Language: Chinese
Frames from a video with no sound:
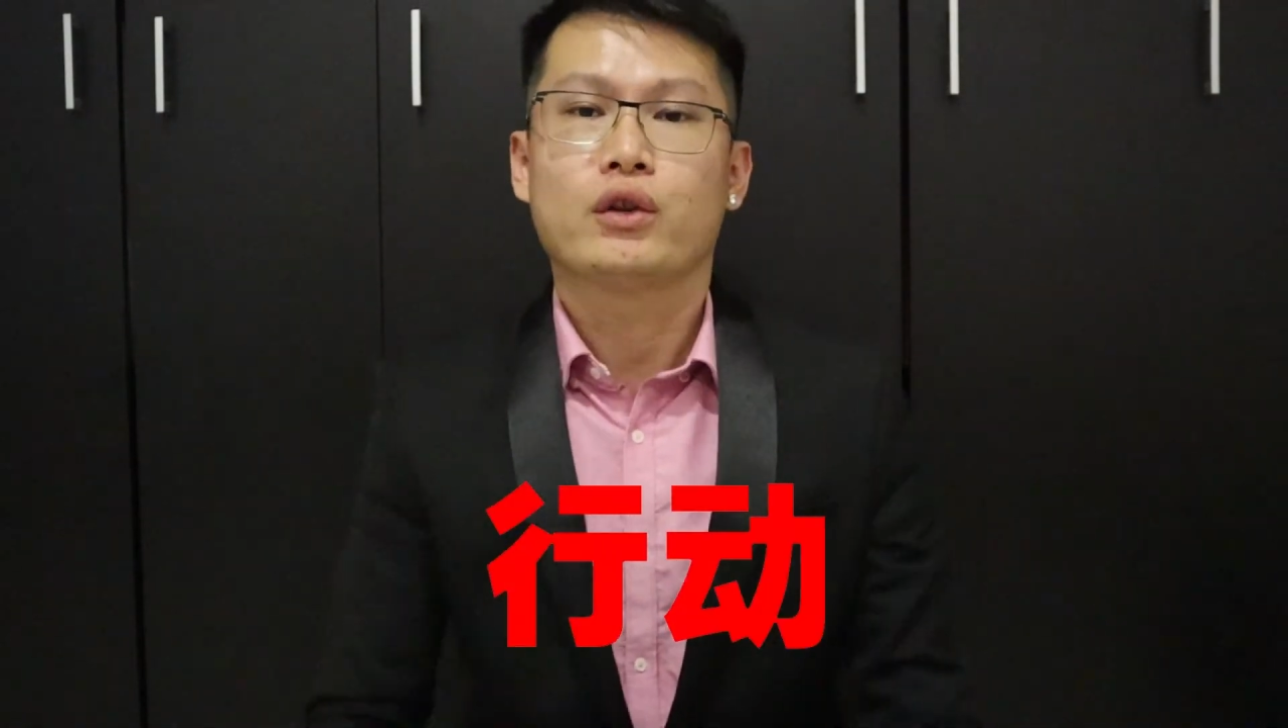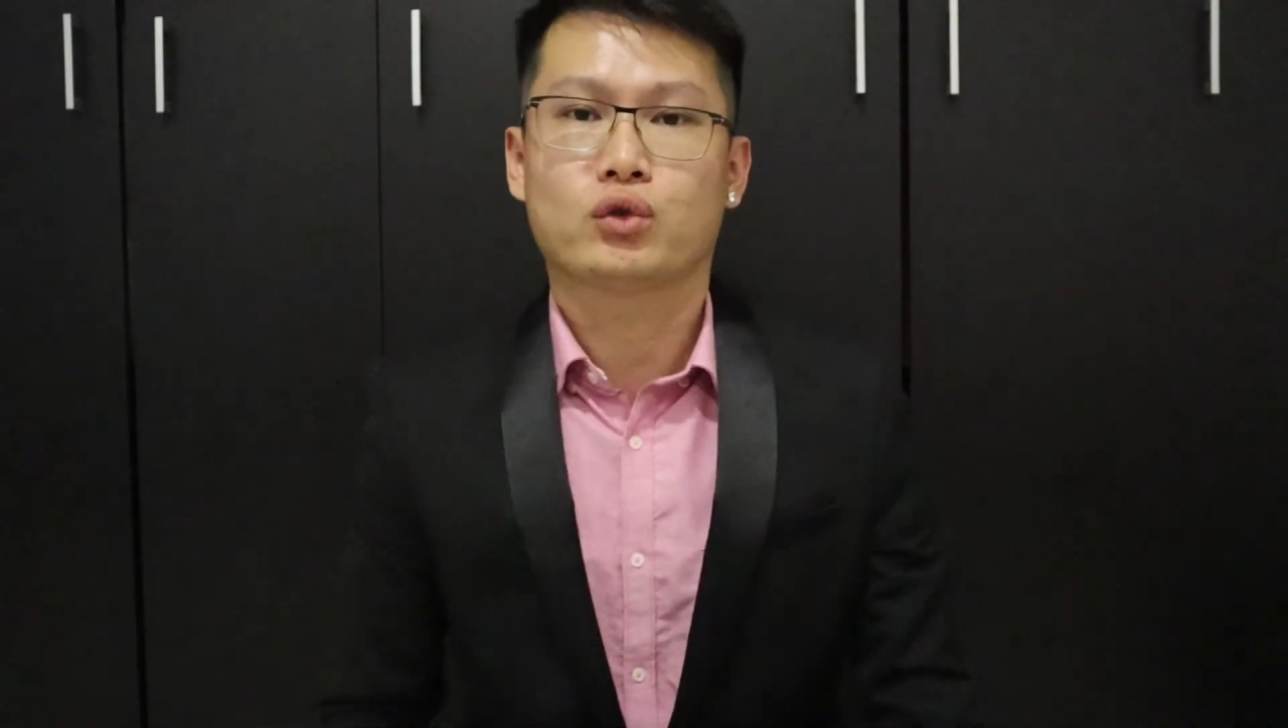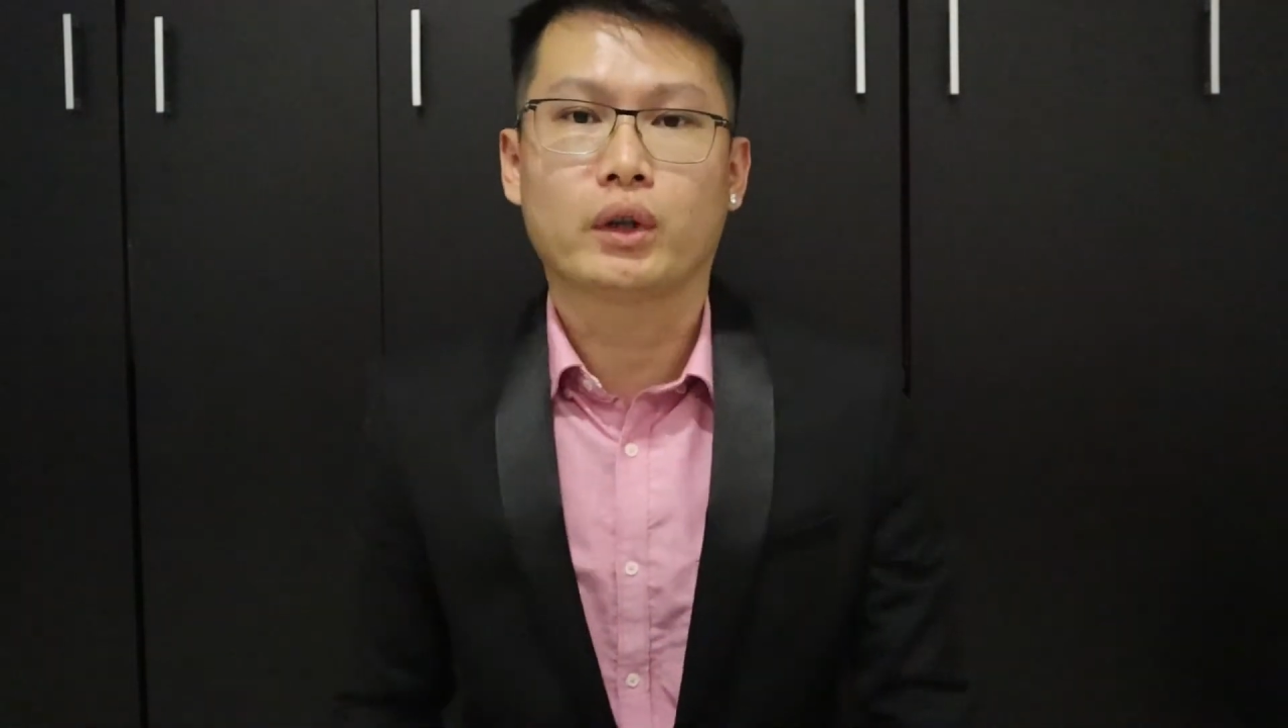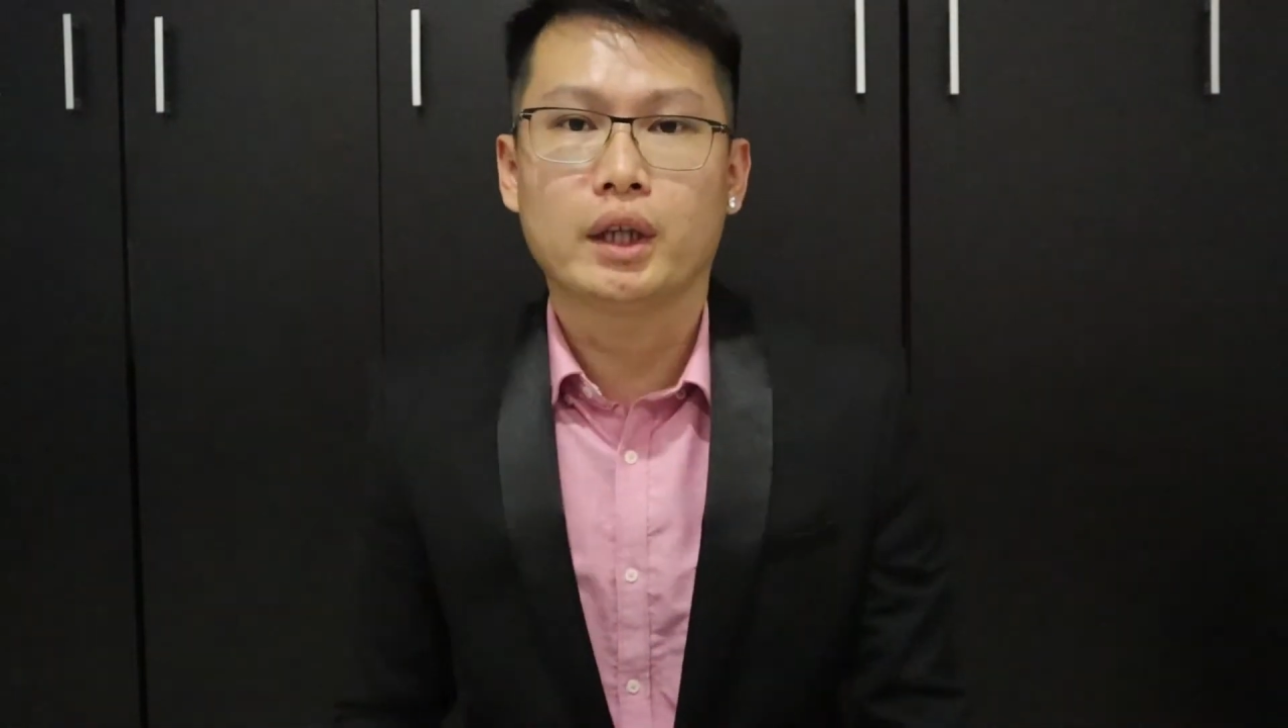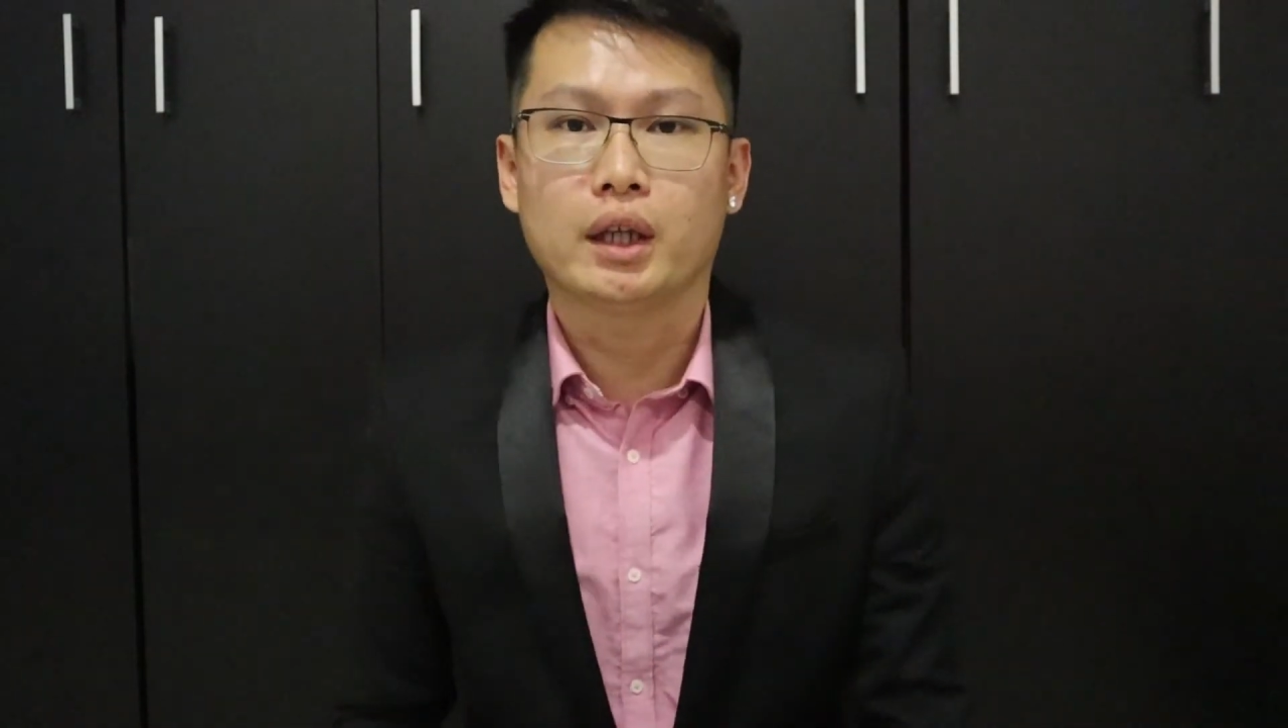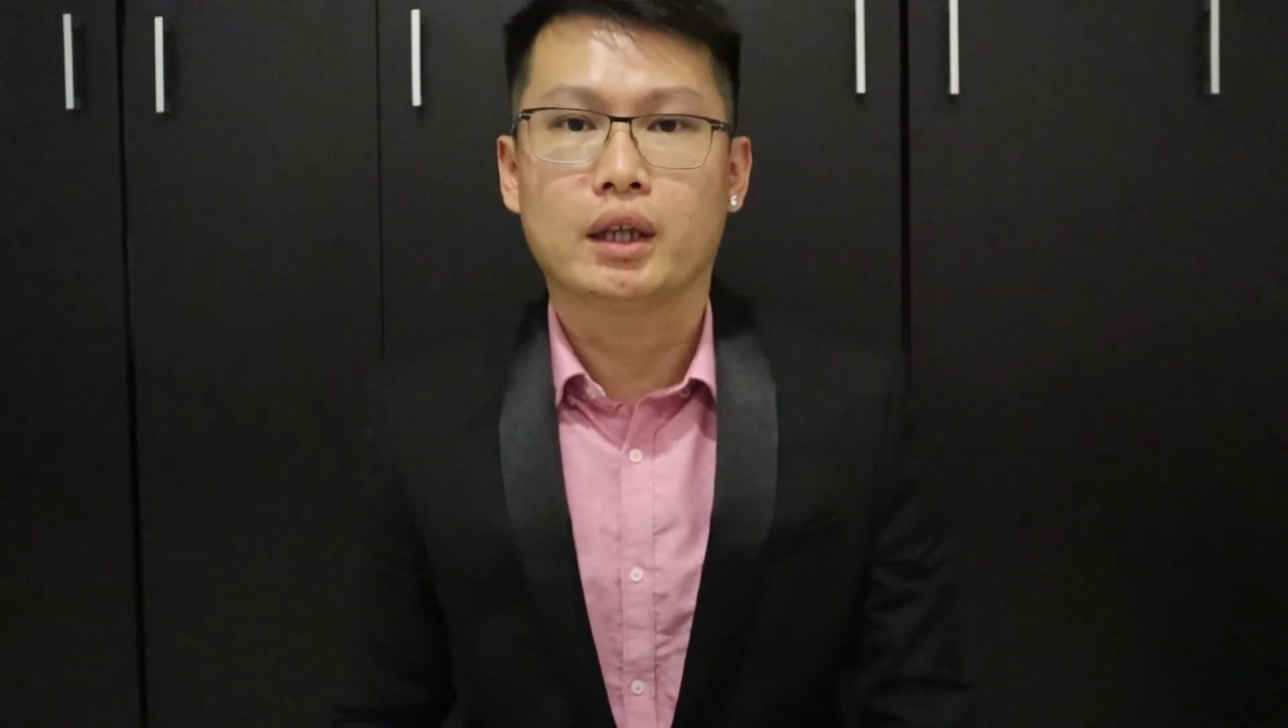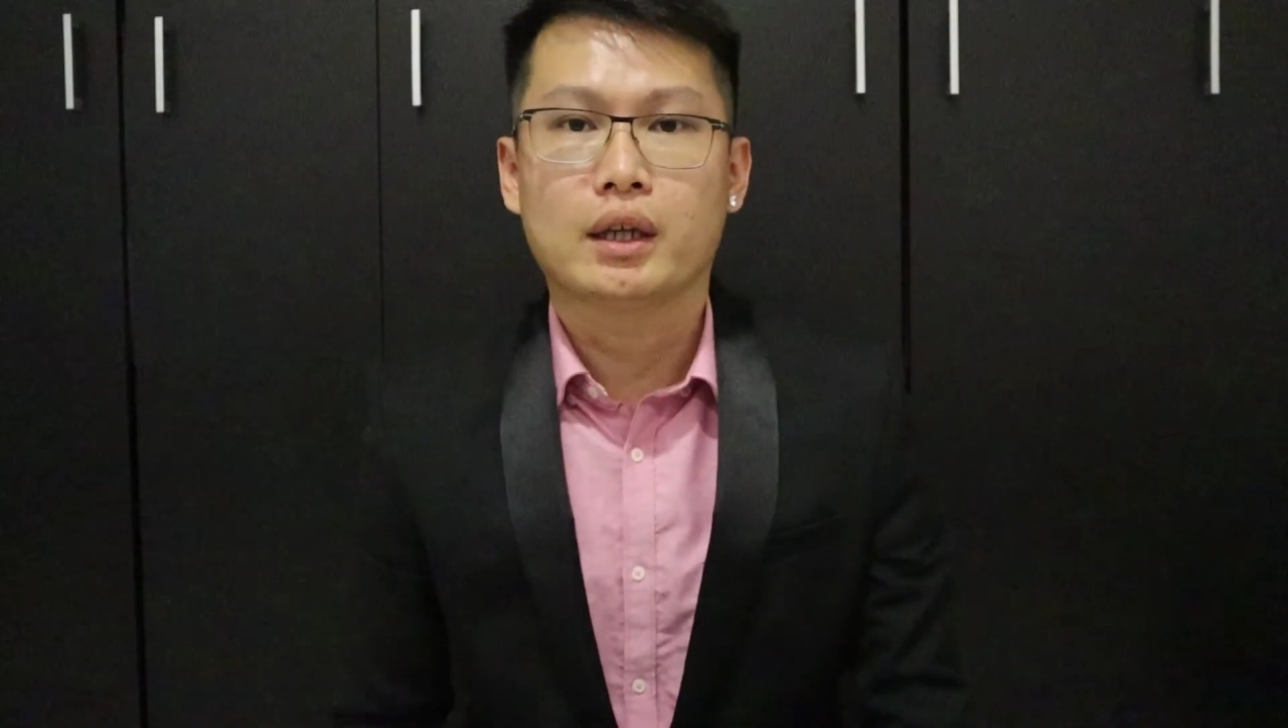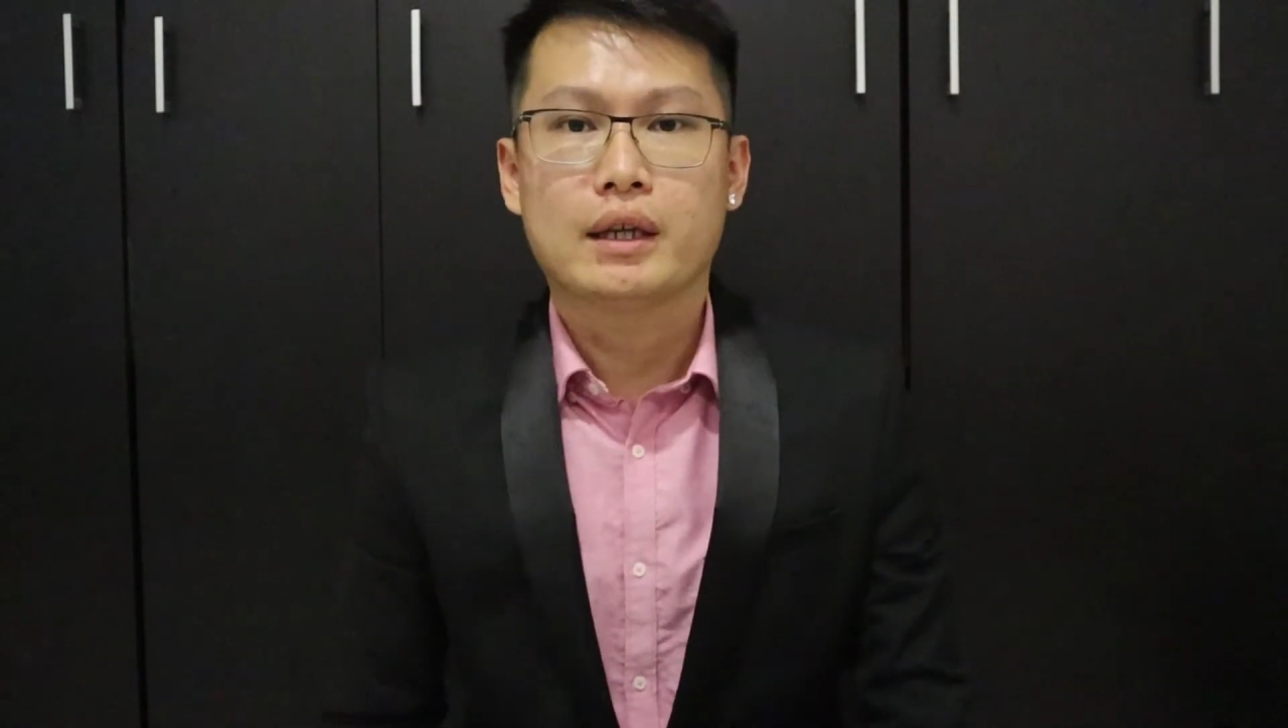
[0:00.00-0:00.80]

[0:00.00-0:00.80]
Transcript: 所以。